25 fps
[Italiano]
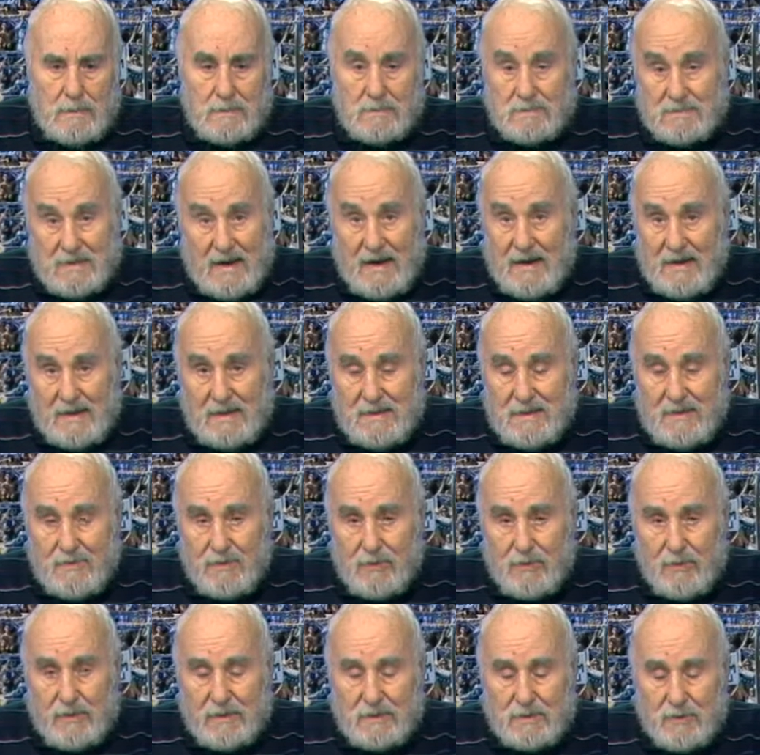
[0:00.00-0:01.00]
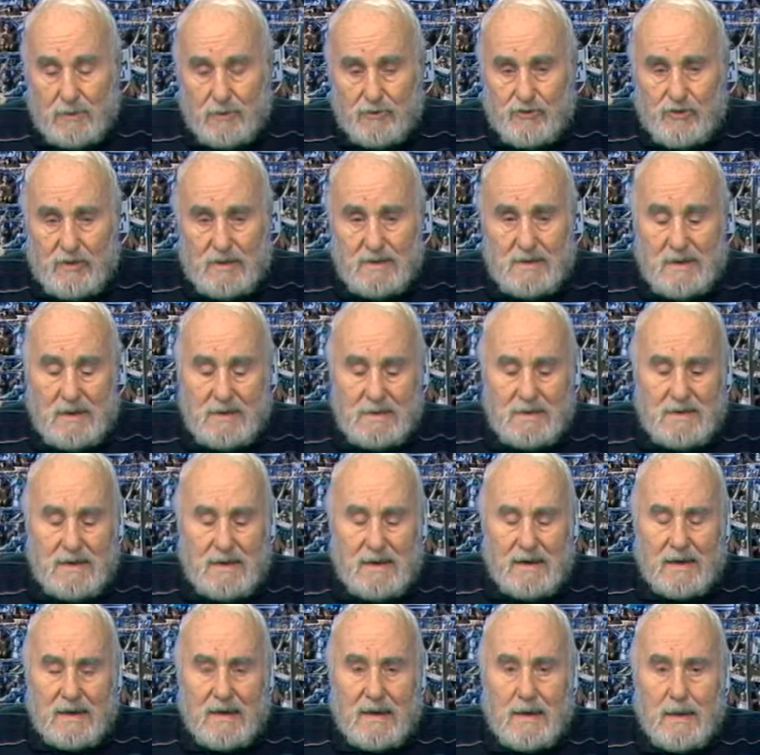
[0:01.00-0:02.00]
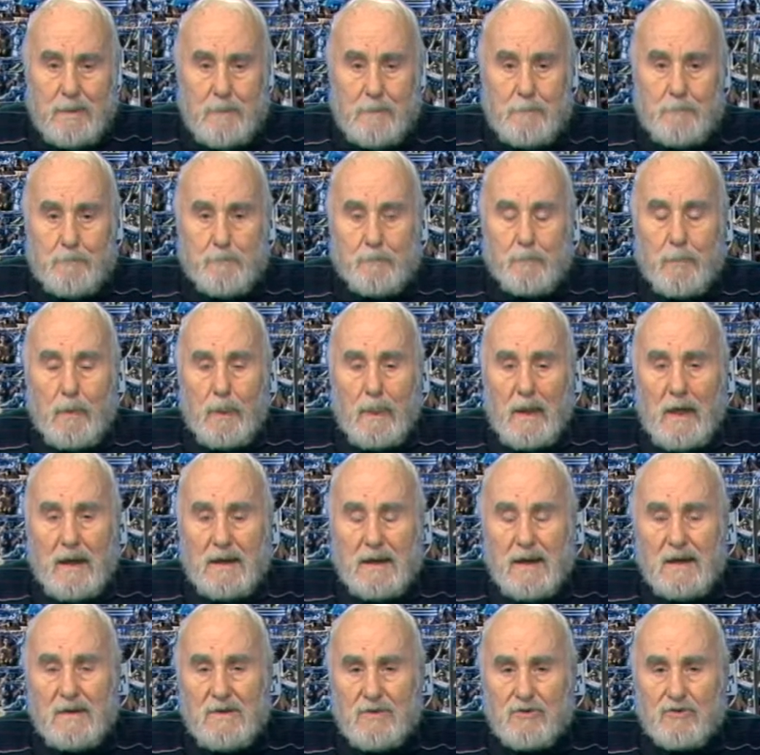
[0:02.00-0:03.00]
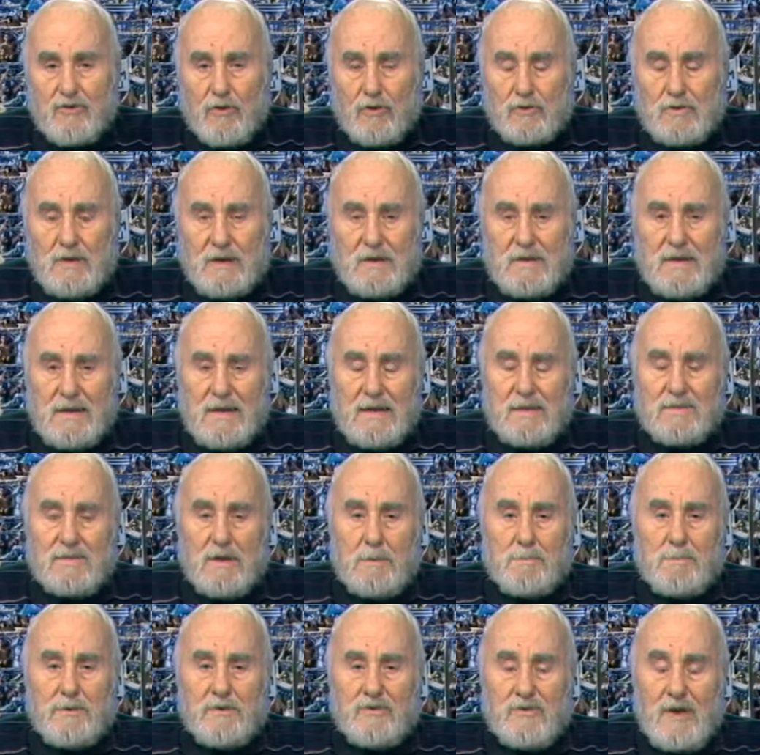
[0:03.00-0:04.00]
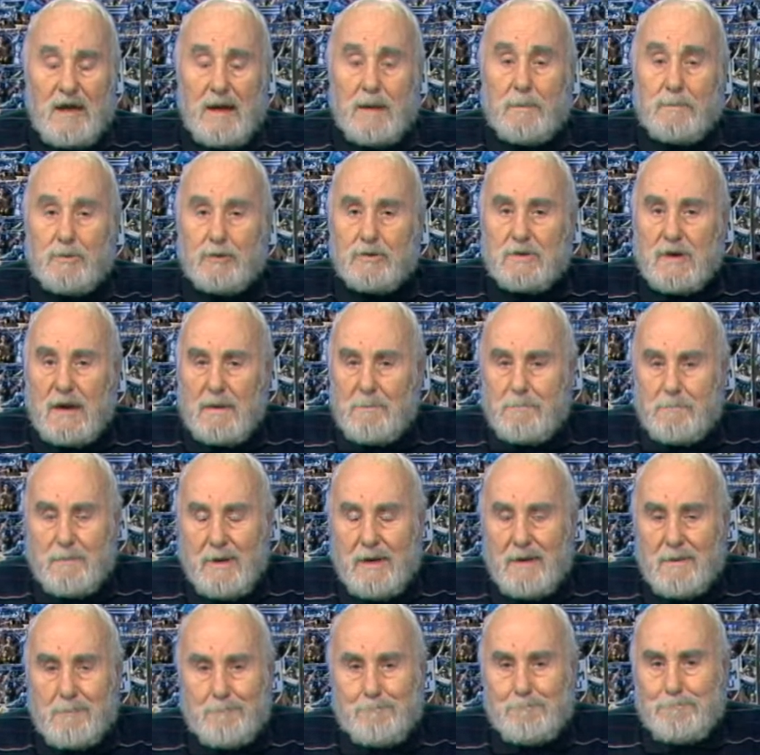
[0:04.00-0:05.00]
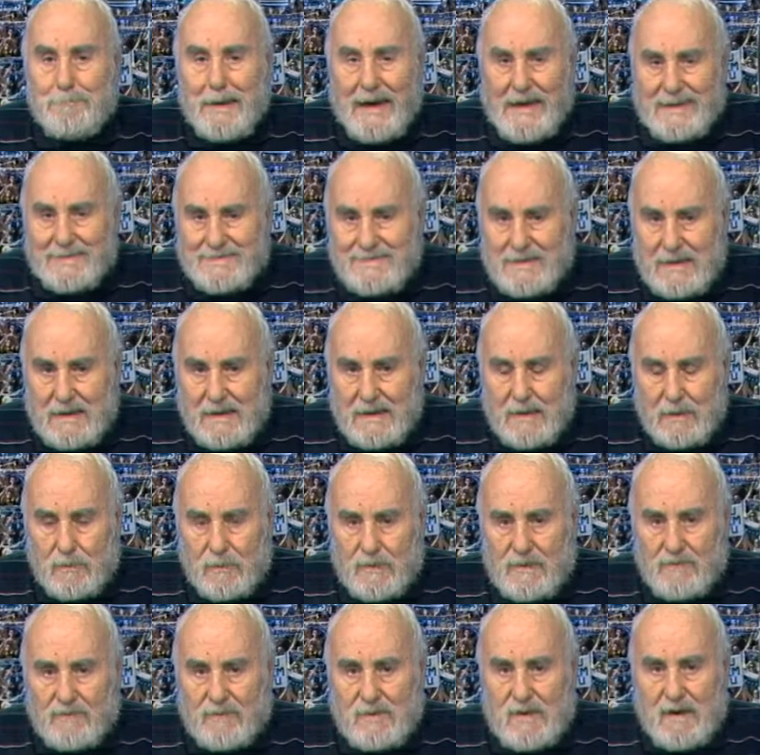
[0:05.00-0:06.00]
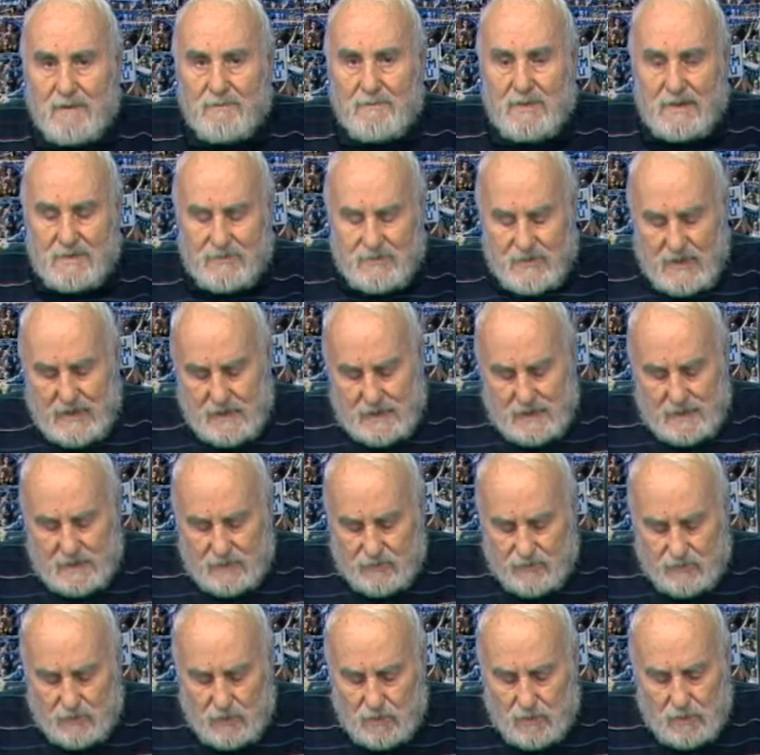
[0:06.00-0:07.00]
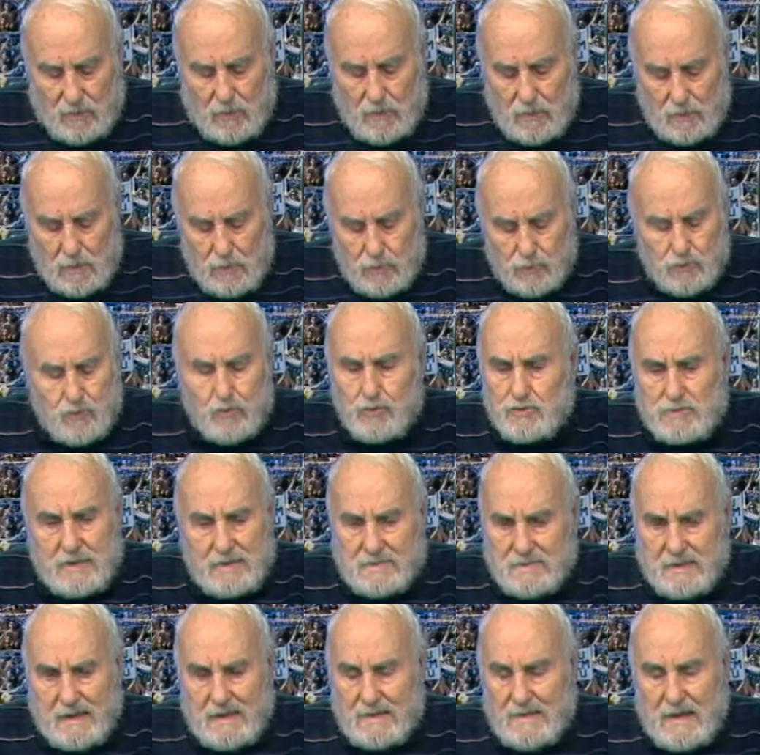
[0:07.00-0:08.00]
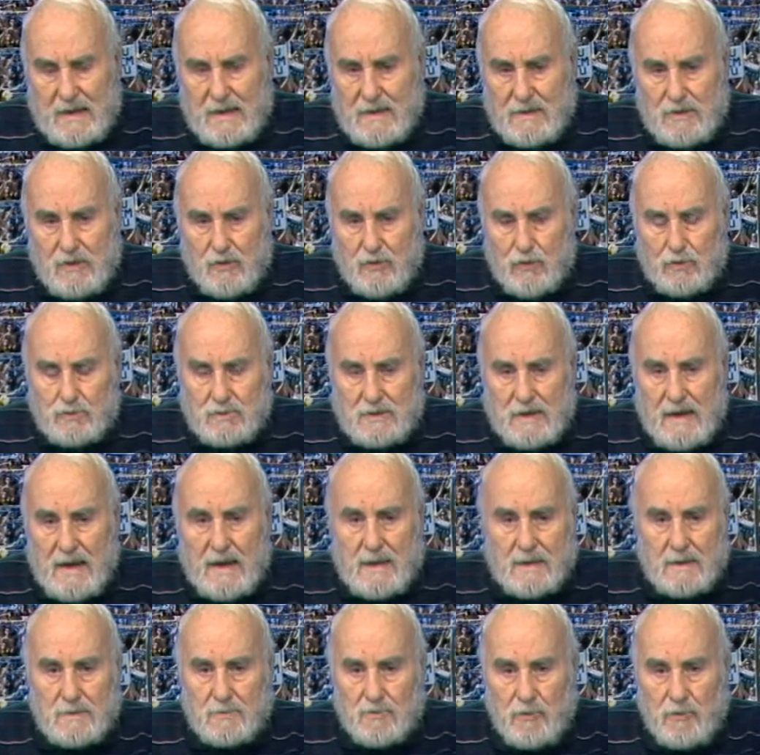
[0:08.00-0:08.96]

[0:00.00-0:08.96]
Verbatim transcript: tre ne devono retrocedere, dire che negli scontri diretti il Pescara potrebbe battere questi avversari che sono tutti e tre da incontrare.